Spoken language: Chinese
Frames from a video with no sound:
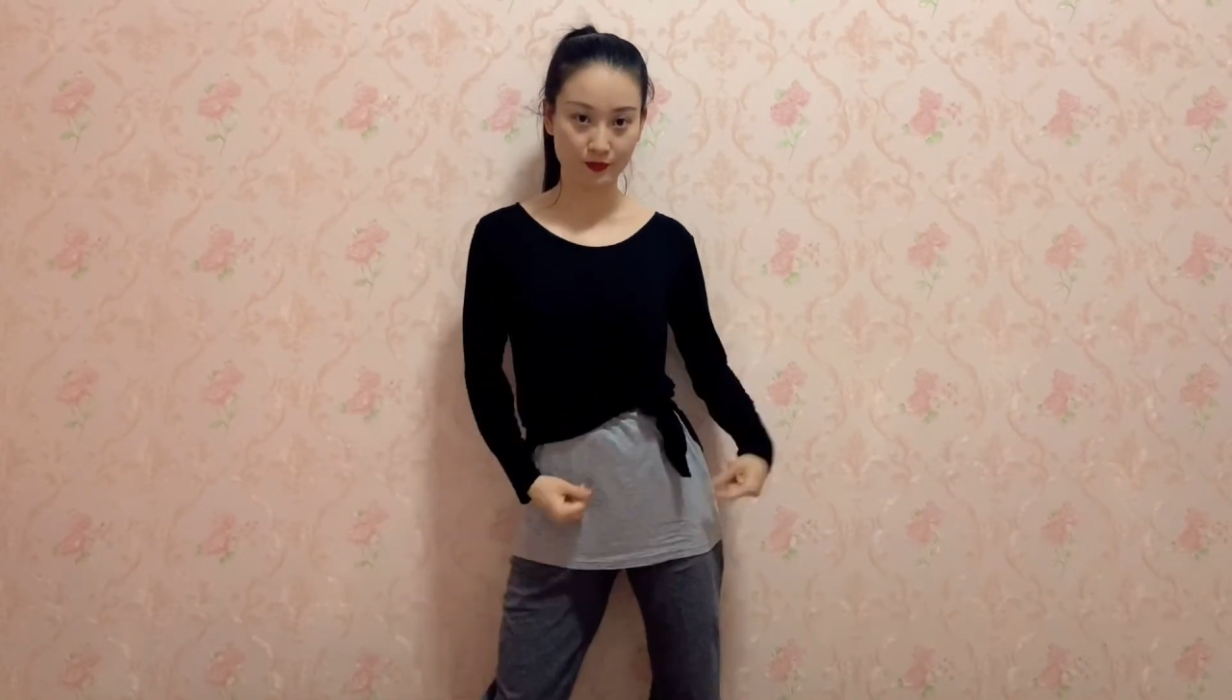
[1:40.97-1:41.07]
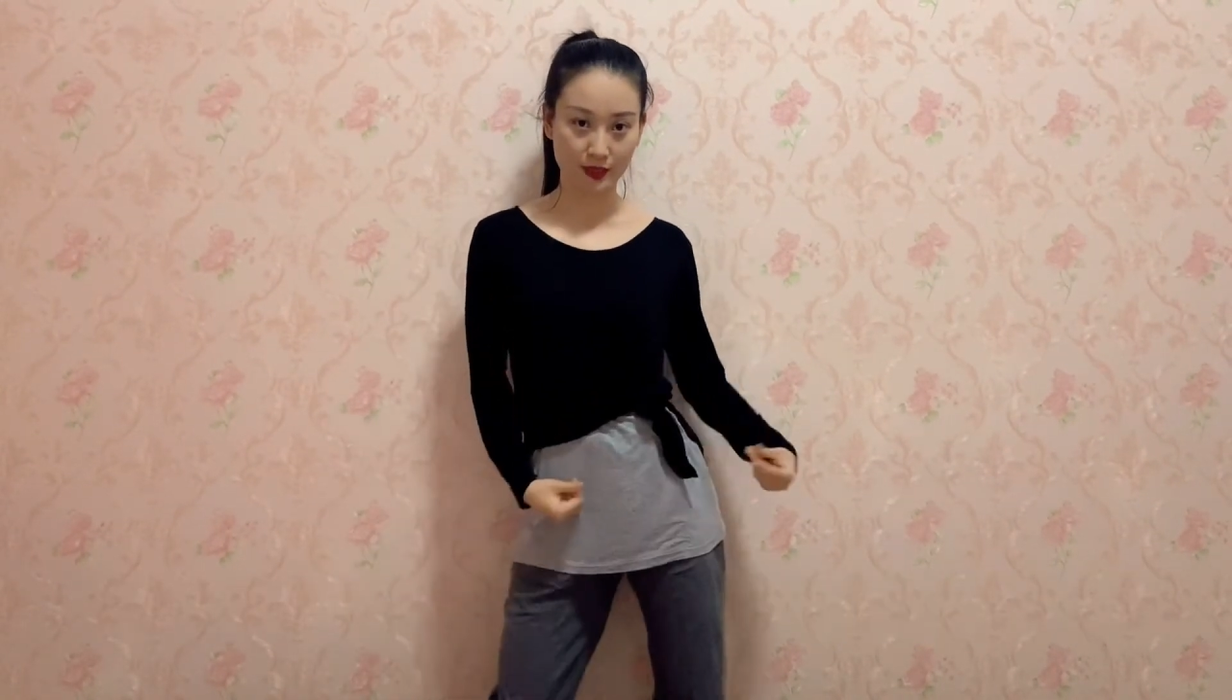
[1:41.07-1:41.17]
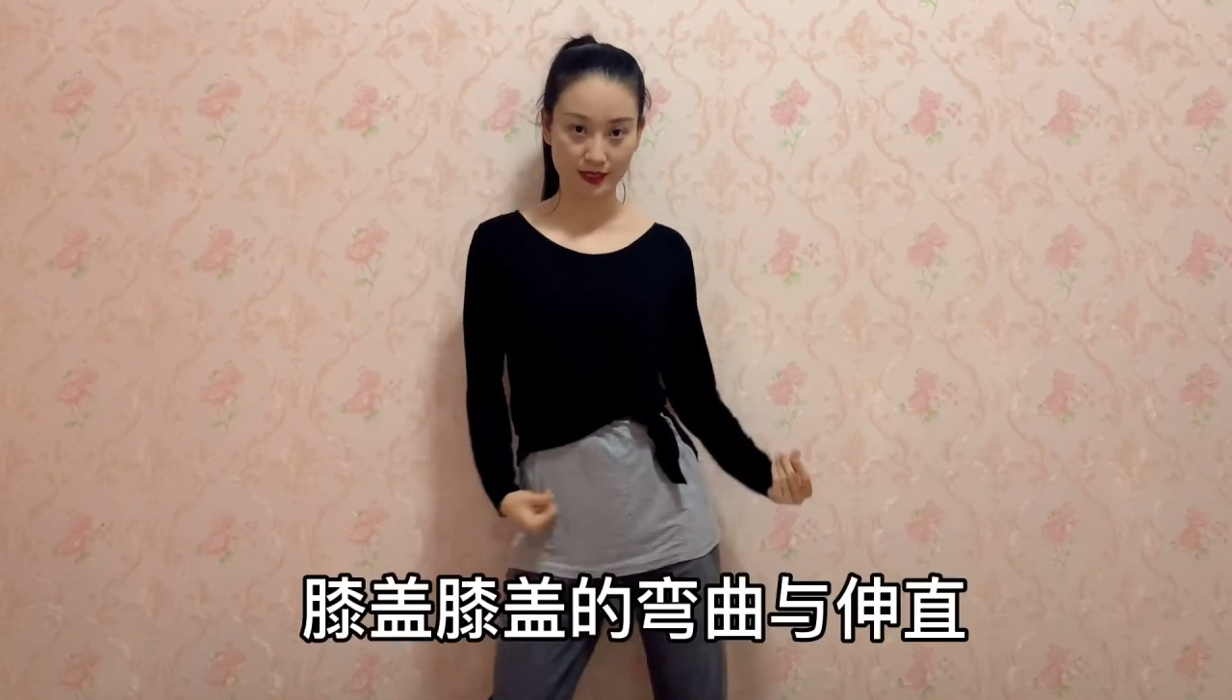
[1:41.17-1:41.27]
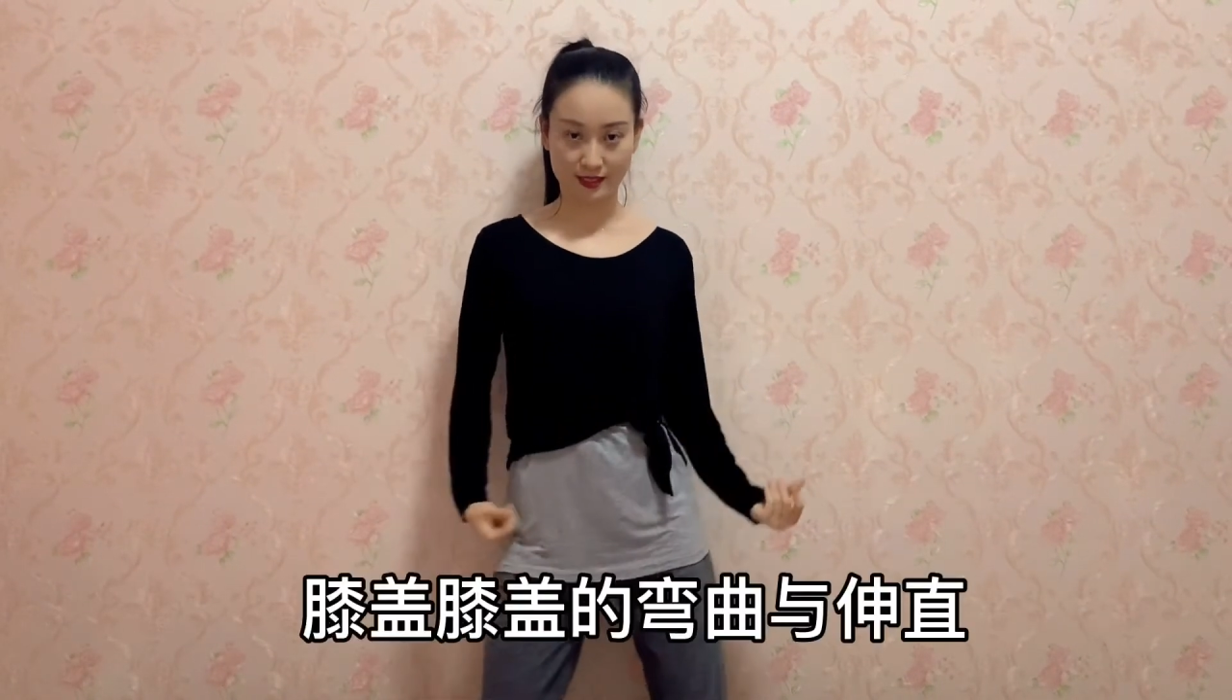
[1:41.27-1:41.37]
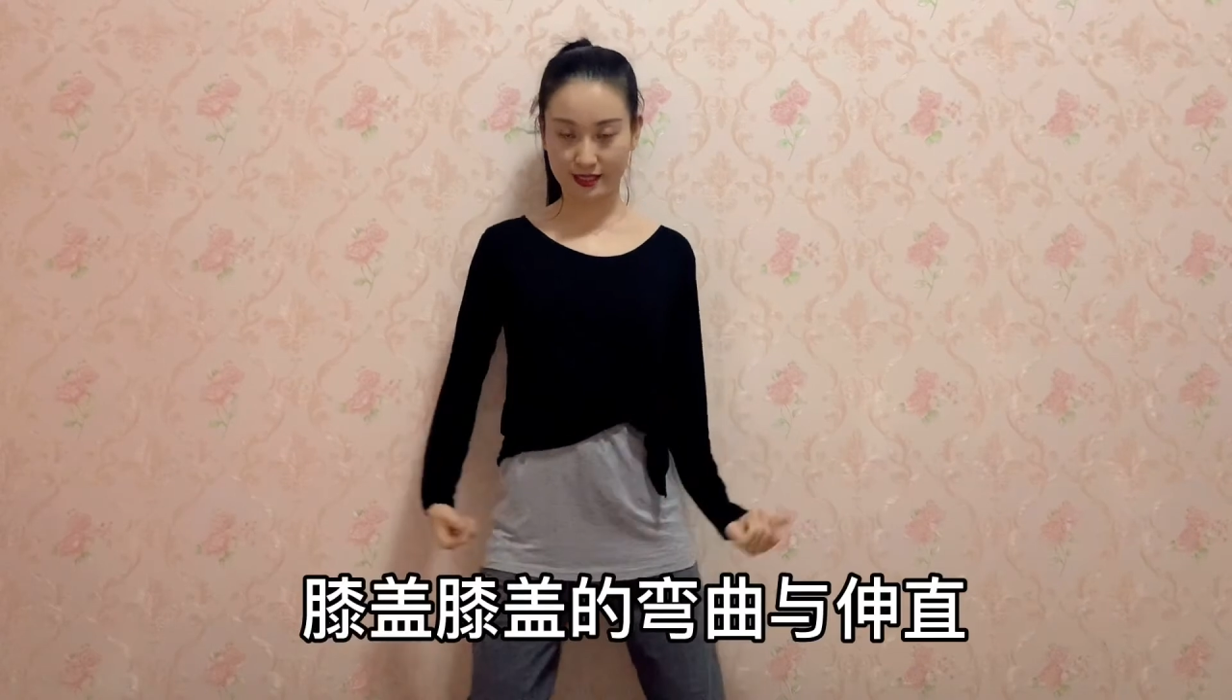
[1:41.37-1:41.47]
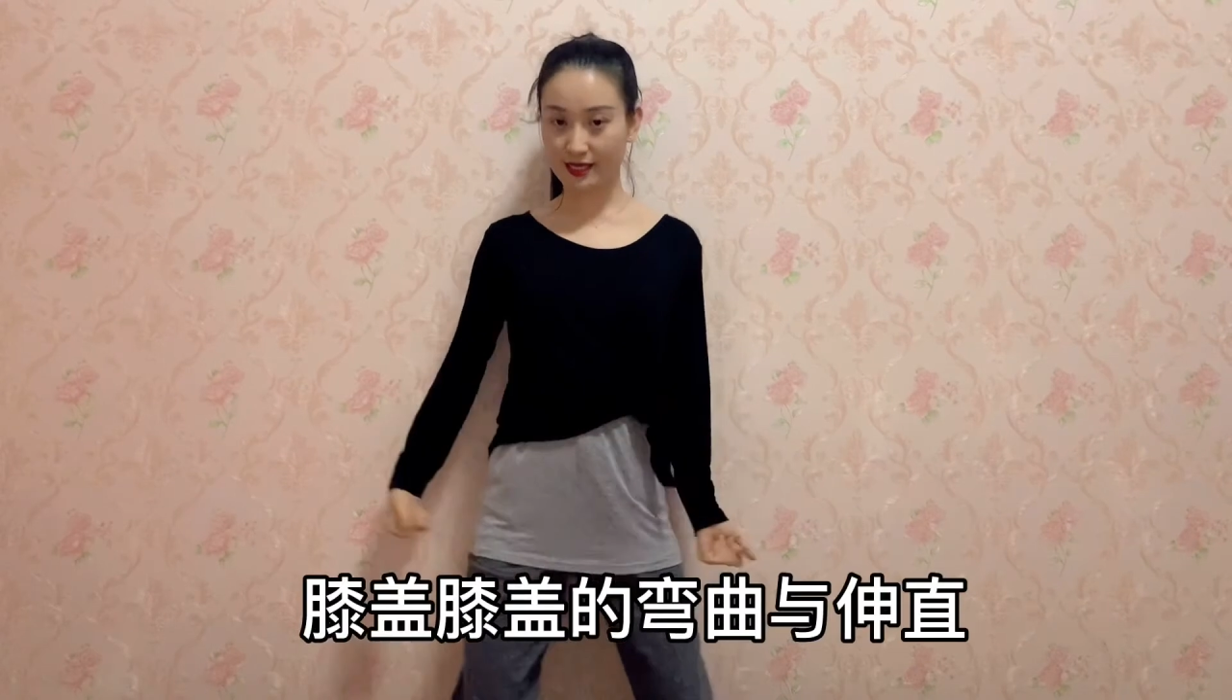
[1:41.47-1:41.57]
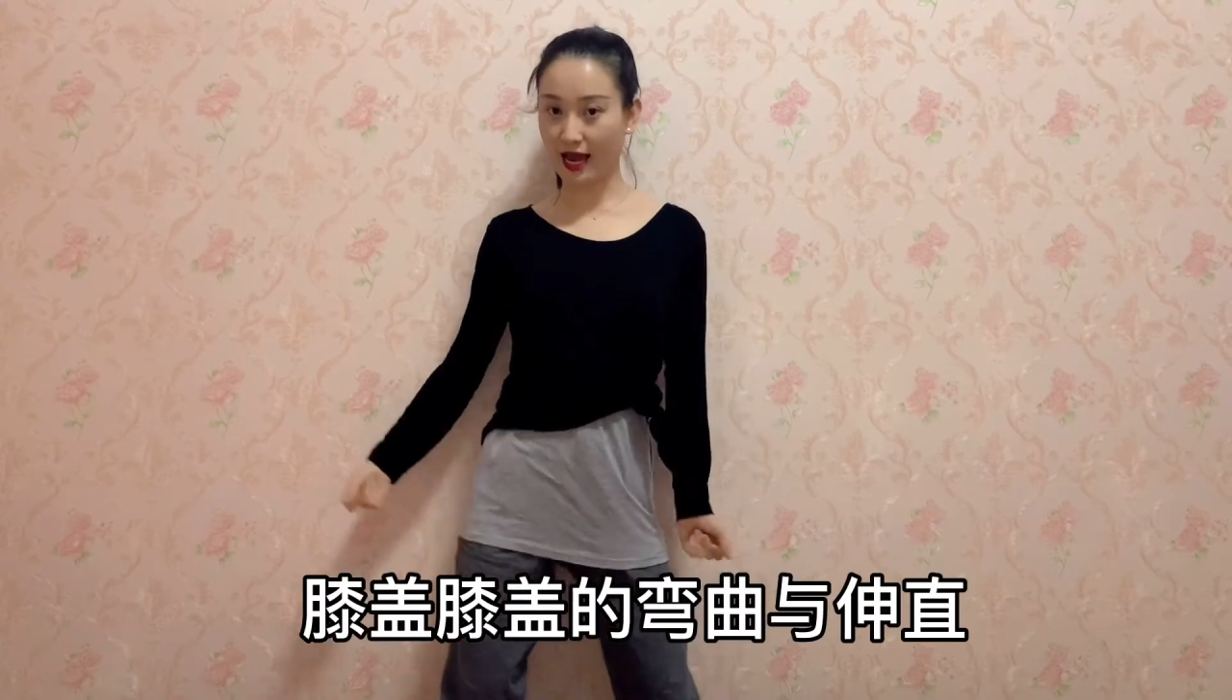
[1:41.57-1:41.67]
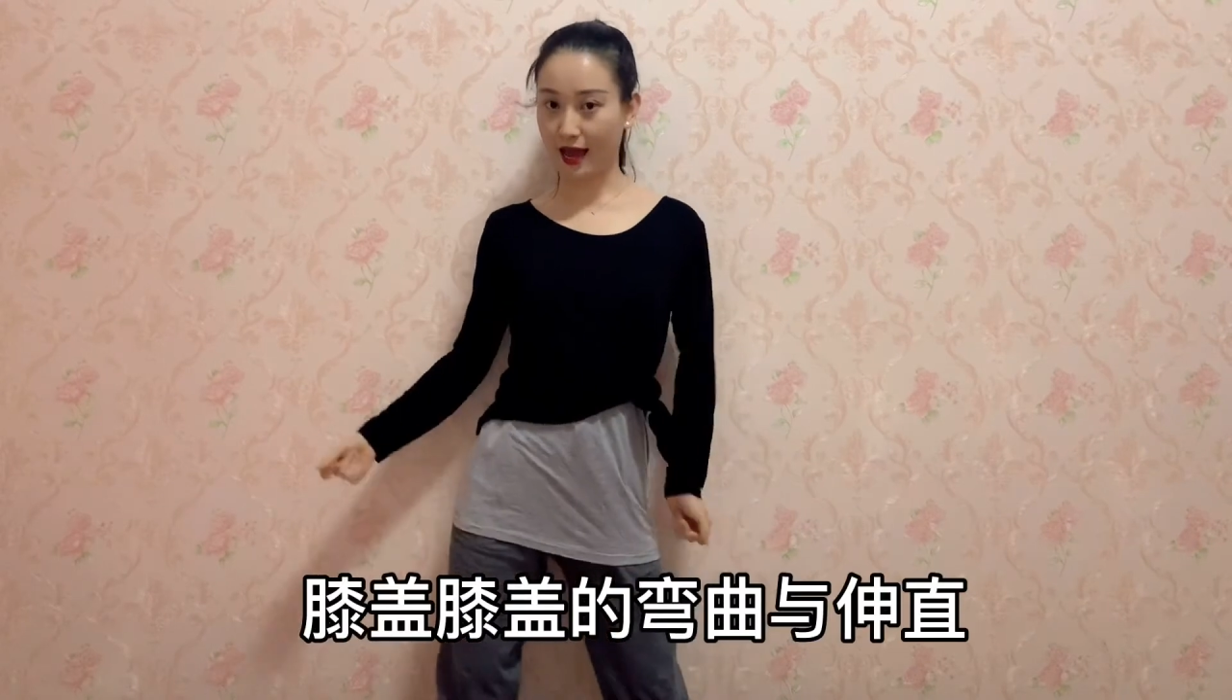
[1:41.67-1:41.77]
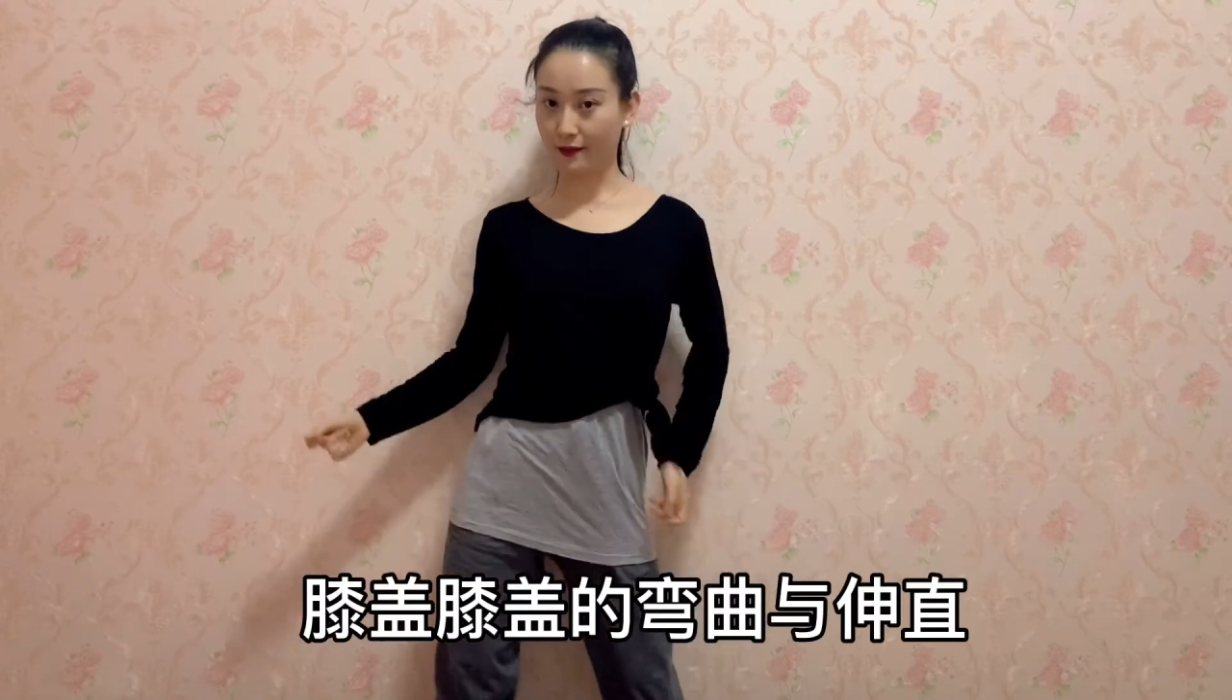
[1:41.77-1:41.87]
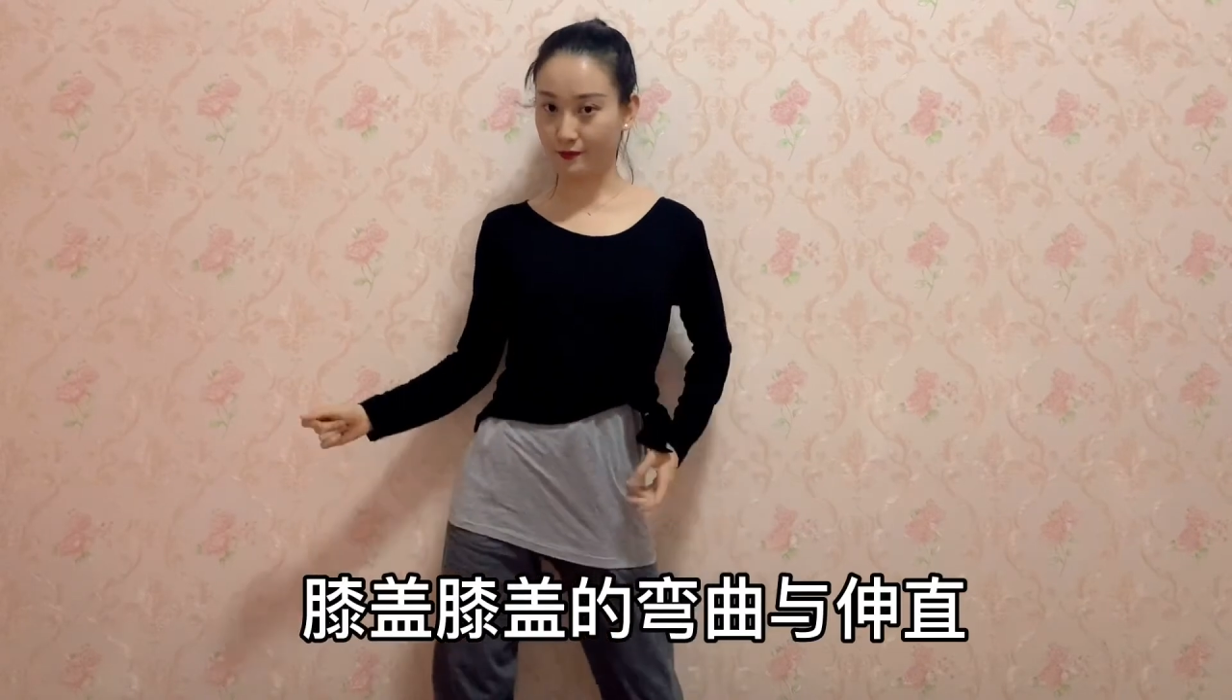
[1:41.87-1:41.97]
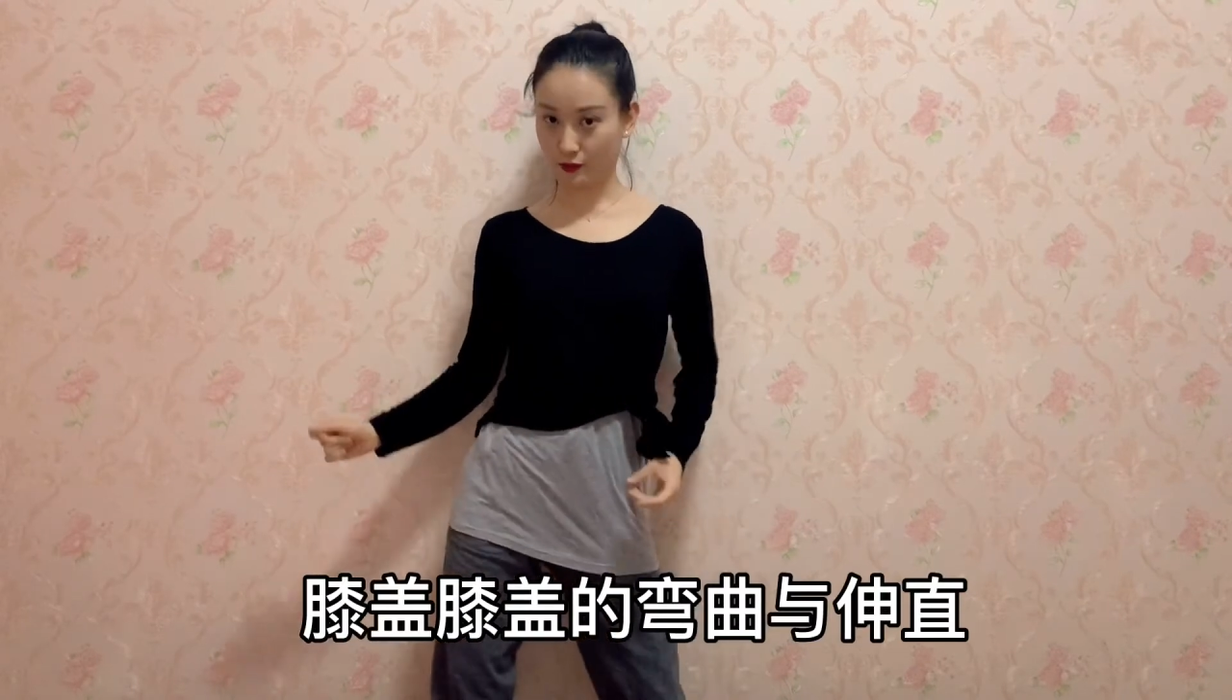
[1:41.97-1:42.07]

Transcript: 膝盖、